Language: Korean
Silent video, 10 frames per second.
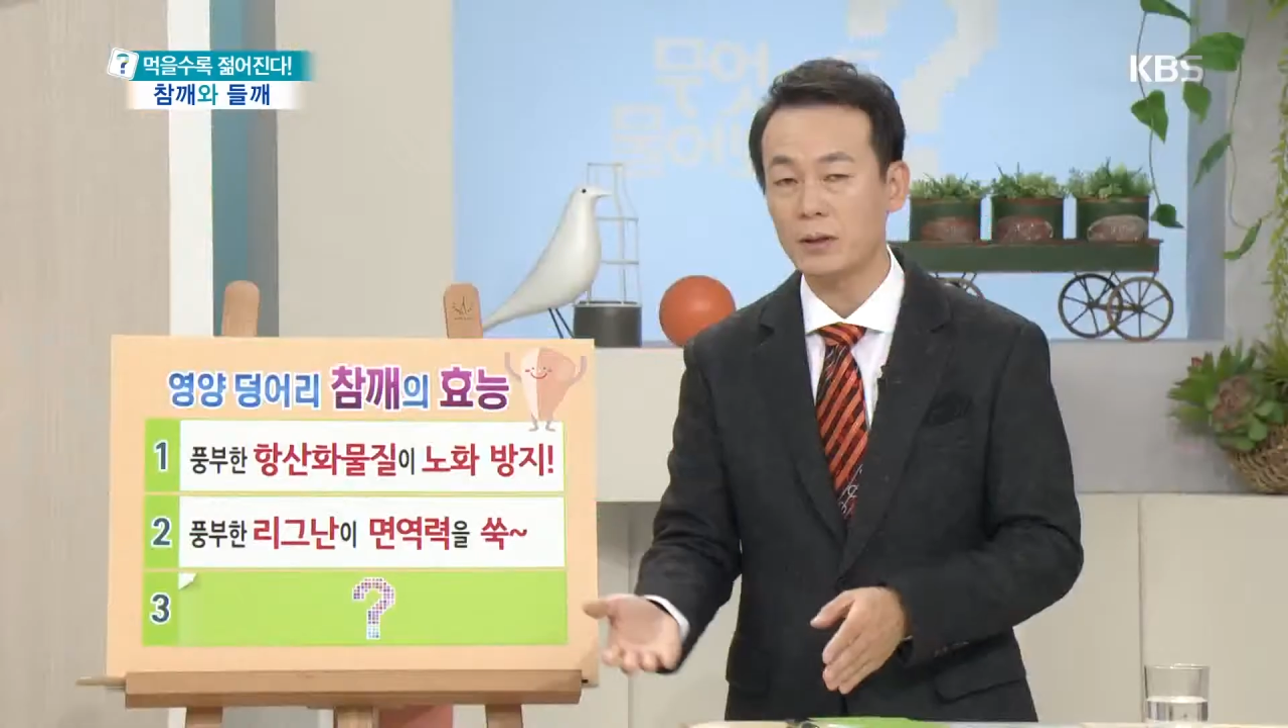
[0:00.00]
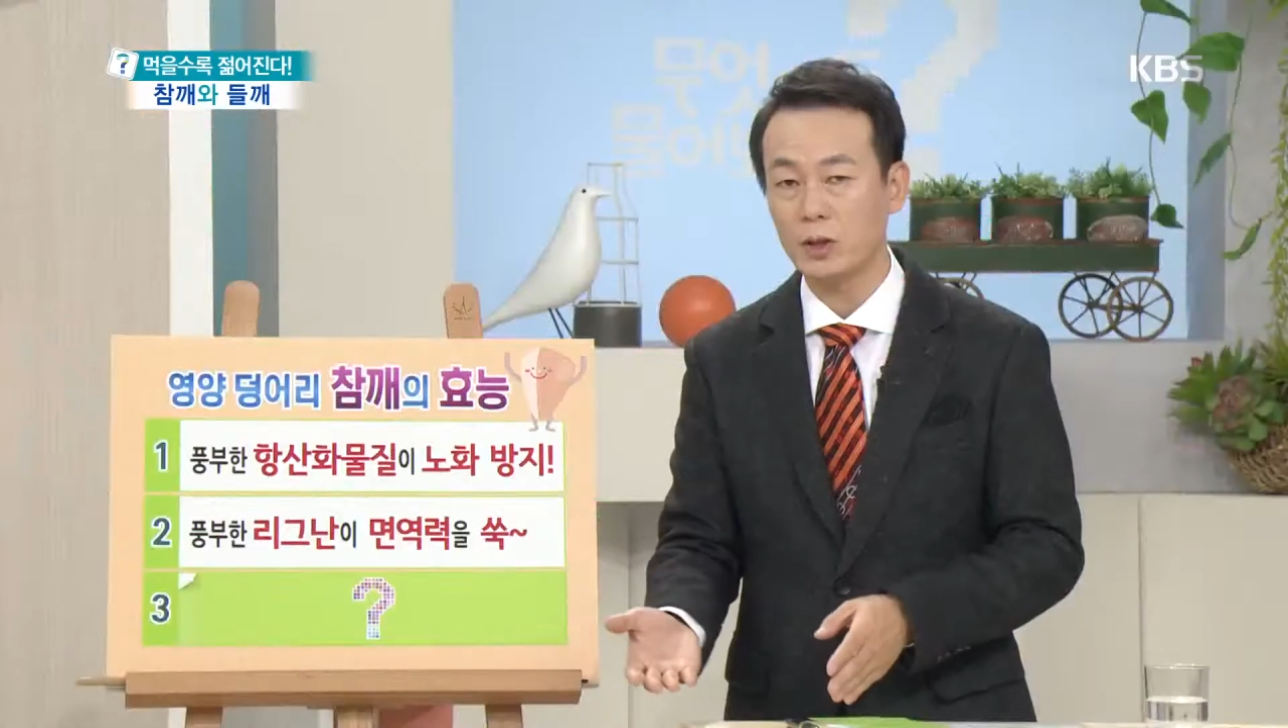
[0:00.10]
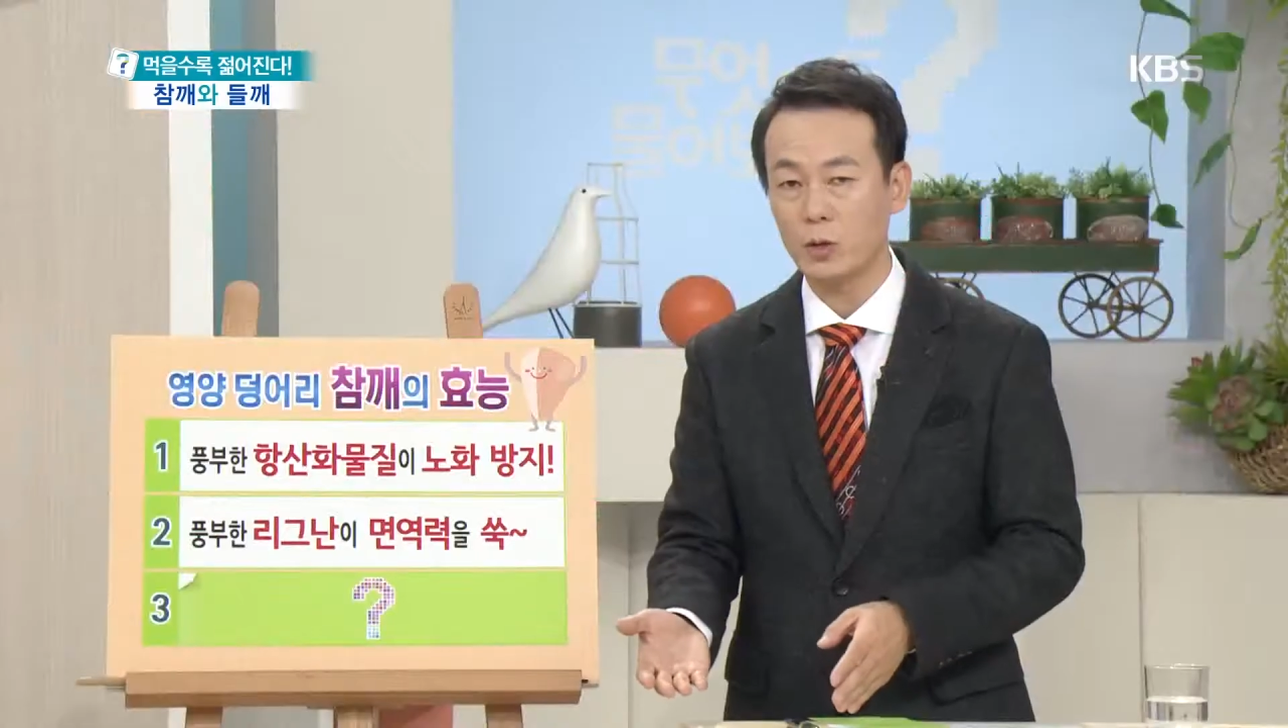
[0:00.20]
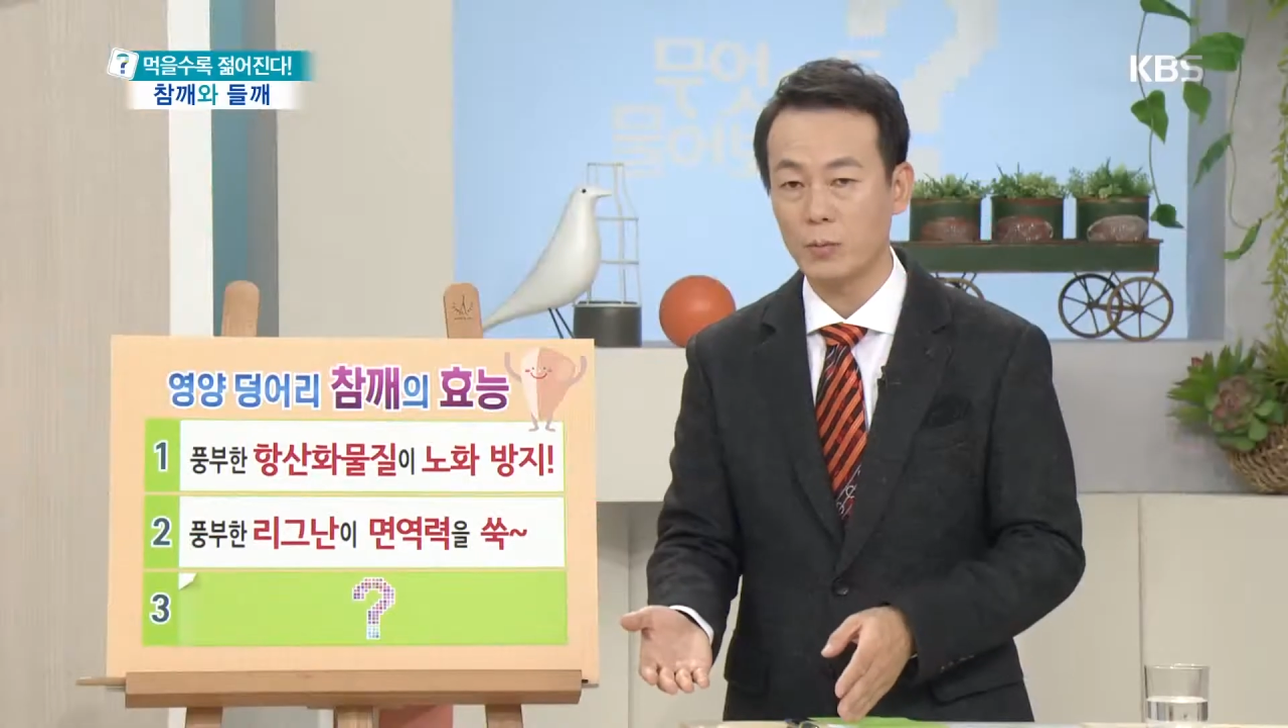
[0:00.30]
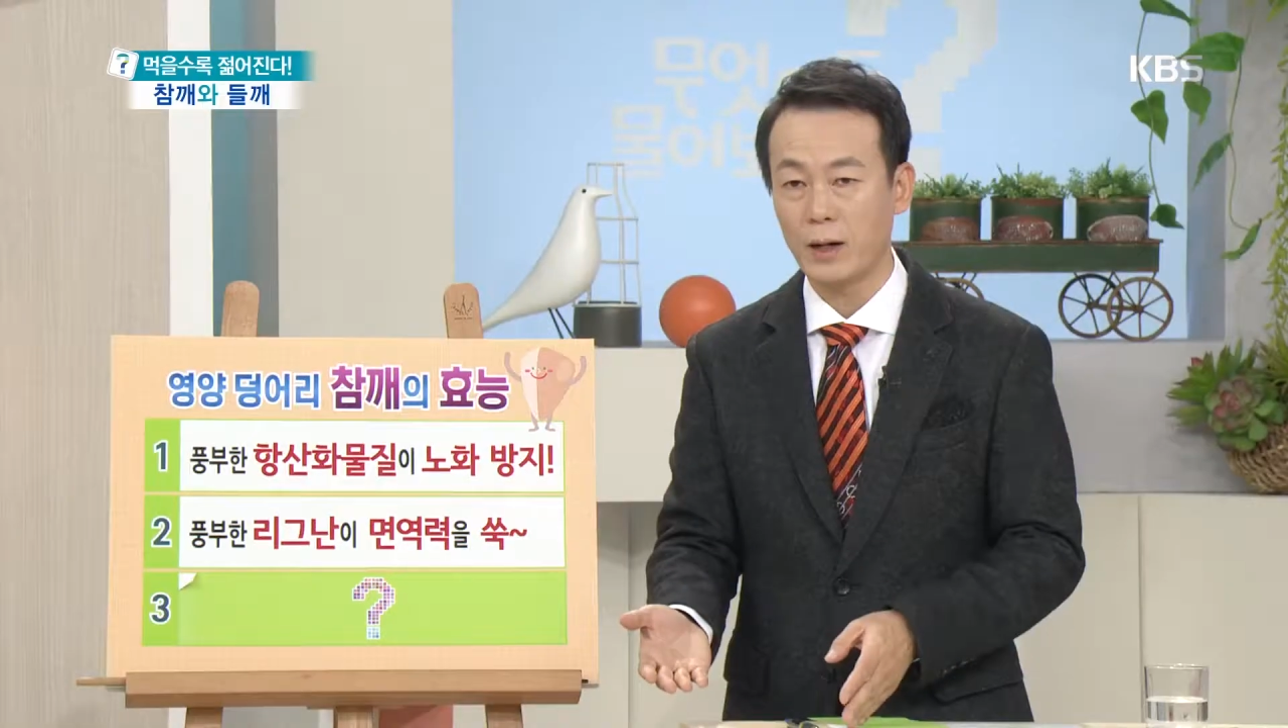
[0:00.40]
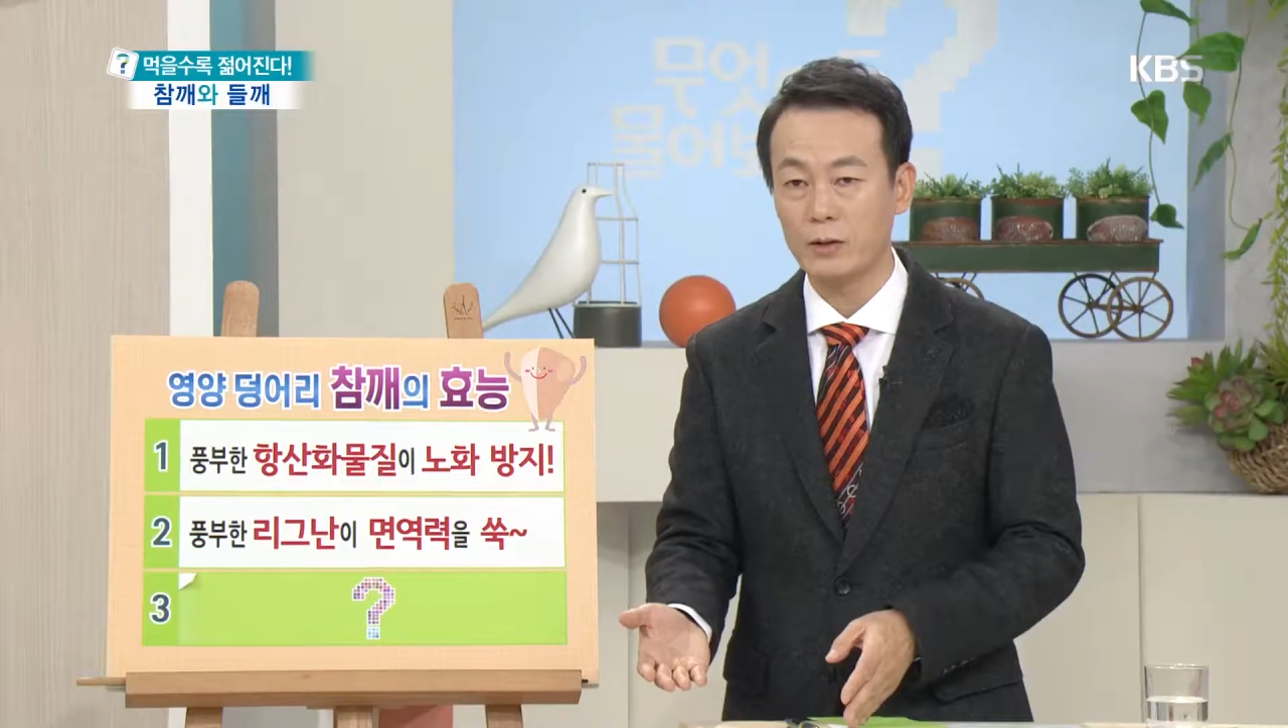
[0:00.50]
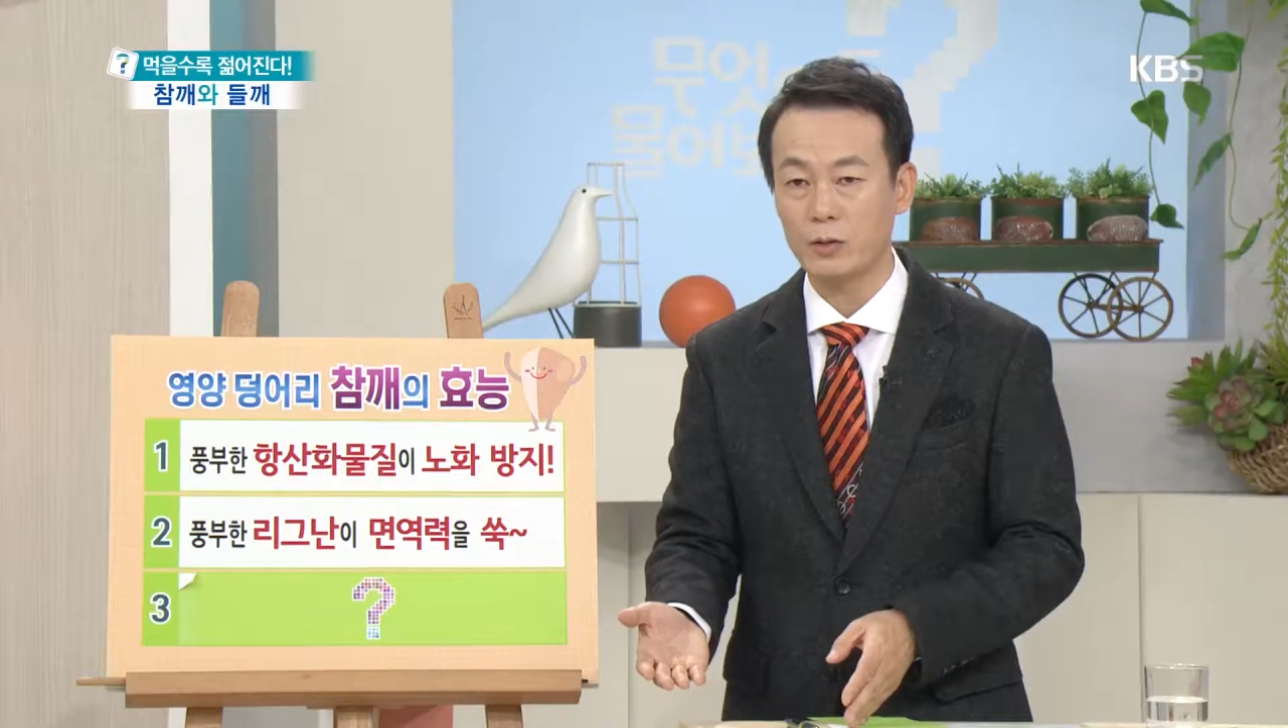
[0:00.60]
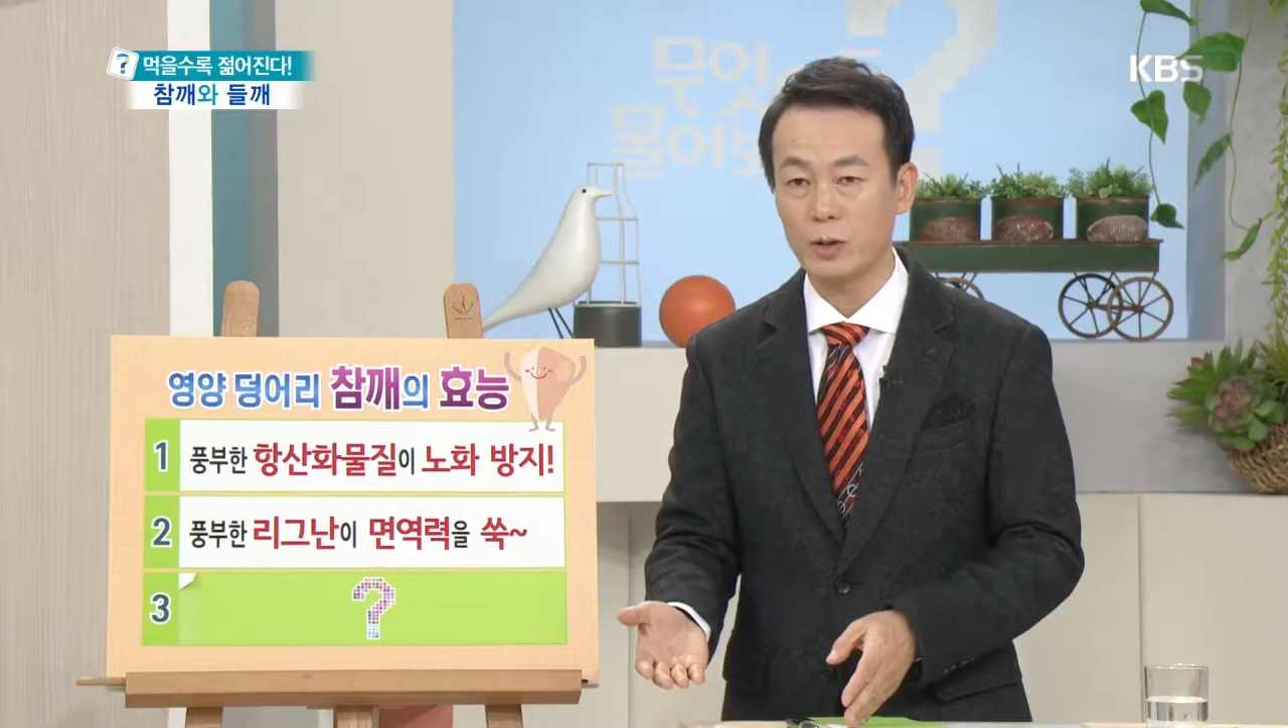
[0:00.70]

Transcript: 자체를 유발할